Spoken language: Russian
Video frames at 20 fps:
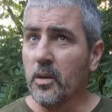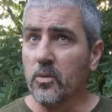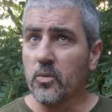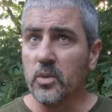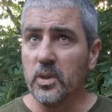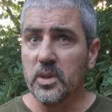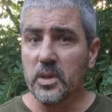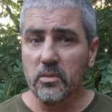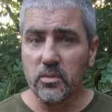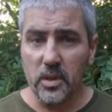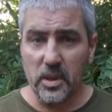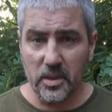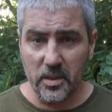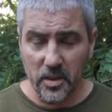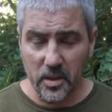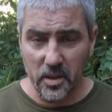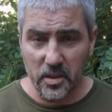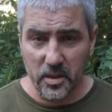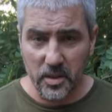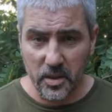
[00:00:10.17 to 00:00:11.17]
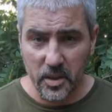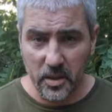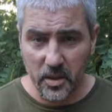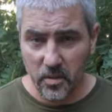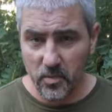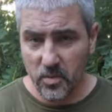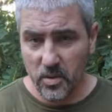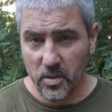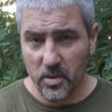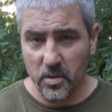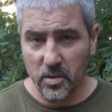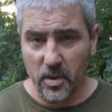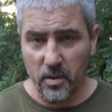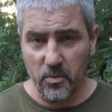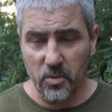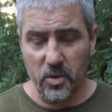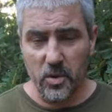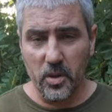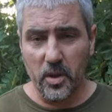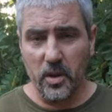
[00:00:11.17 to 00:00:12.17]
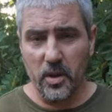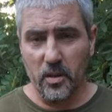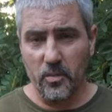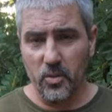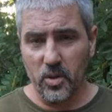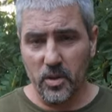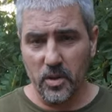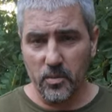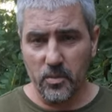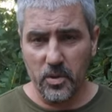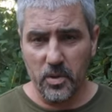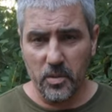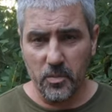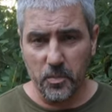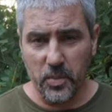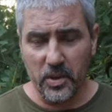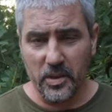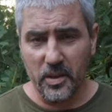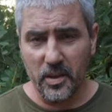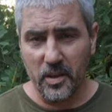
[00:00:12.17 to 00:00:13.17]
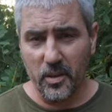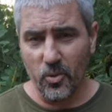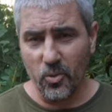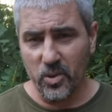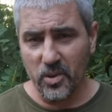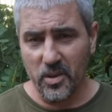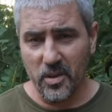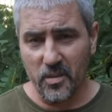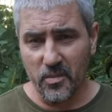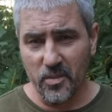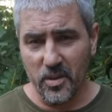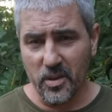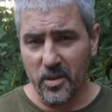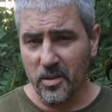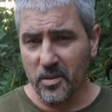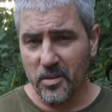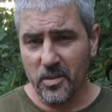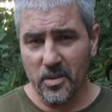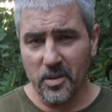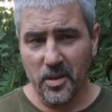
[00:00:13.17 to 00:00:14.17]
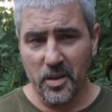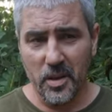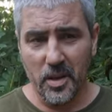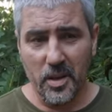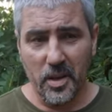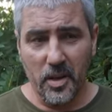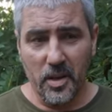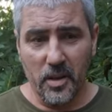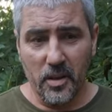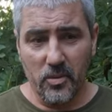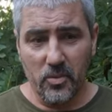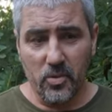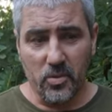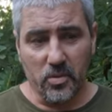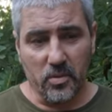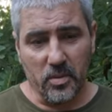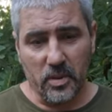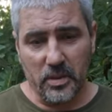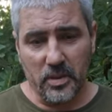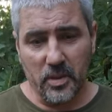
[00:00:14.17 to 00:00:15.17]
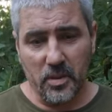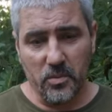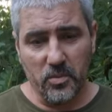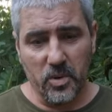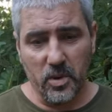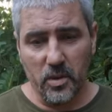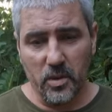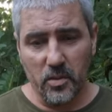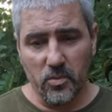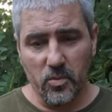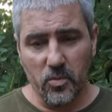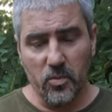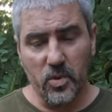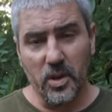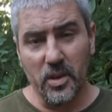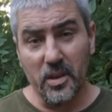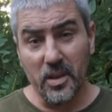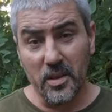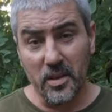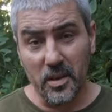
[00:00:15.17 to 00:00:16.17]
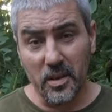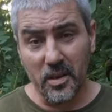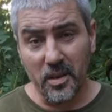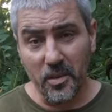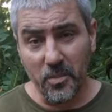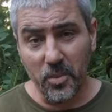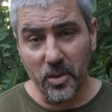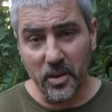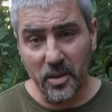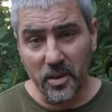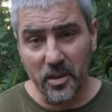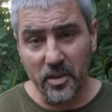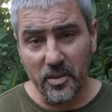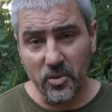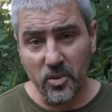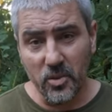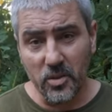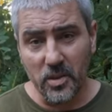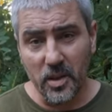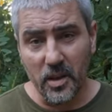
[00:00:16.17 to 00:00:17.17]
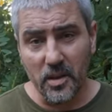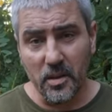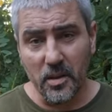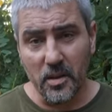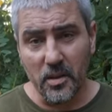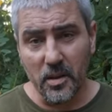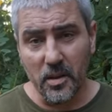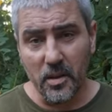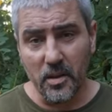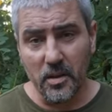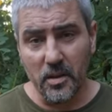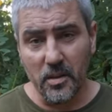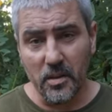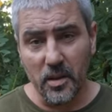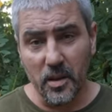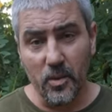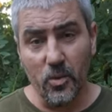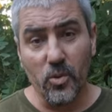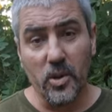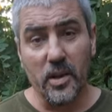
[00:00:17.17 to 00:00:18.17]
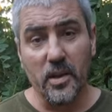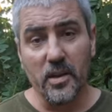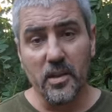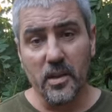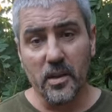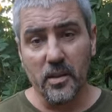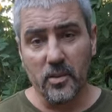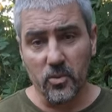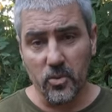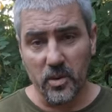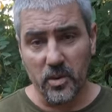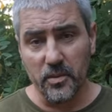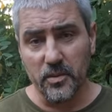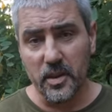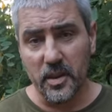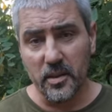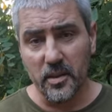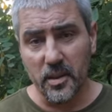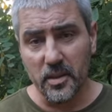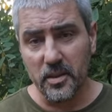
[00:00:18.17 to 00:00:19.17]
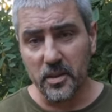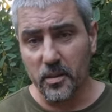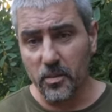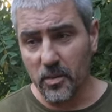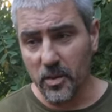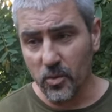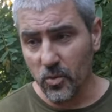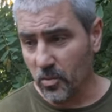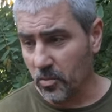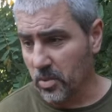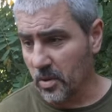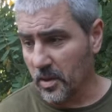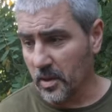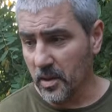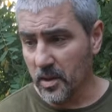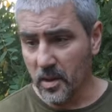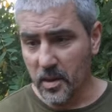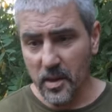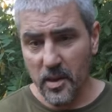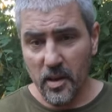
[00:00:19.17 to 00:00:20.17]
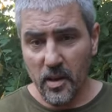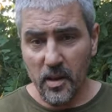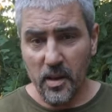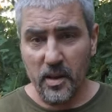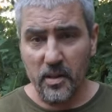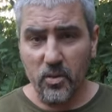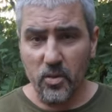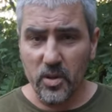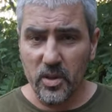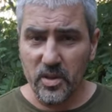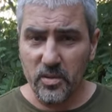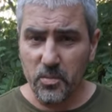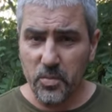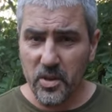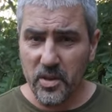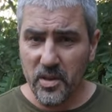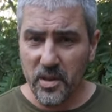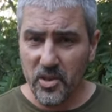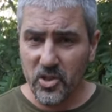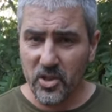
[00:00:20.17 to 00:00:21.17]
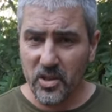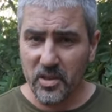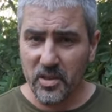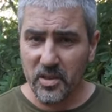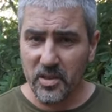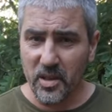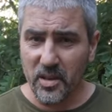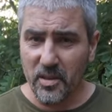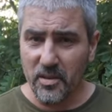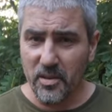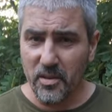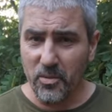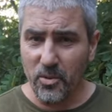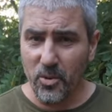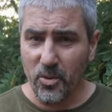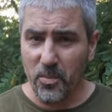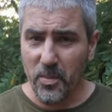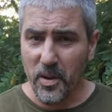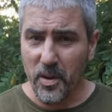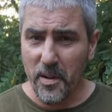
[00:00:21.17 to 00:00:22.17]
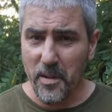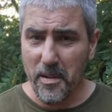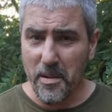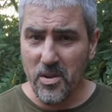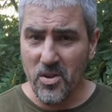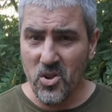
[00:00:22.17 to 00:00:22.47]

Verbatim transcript: Ну, если вы надеялись такими комментариями там подколоть там или... То на самом деле, я думаю, это не такие плохие результаты, да? Для Украины, которая в 2013 году была одной из беднейших стран Европы.